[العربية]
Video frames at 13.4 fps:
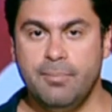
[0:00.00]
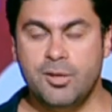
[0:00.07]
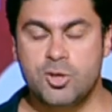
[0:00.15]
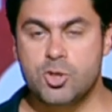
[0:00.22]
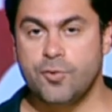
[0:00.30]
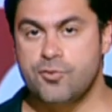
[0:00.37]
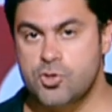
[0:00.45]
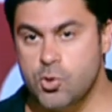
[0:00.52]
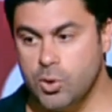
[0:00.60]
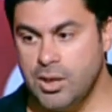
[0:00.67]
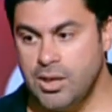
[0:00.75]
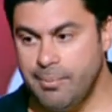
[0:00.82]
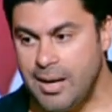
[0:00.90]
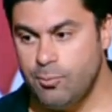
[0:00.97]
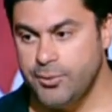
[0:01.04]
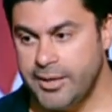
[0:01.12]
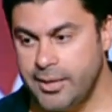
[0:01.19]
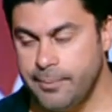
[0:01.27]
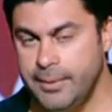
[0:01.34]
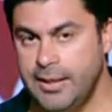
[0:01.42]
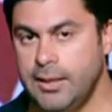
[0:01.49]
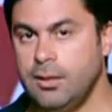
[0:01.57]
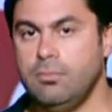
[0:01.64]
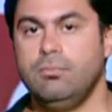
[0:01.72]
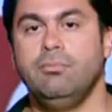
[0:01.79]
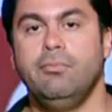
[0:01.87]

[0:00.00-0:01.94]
بنشوف شغل بقى مدربين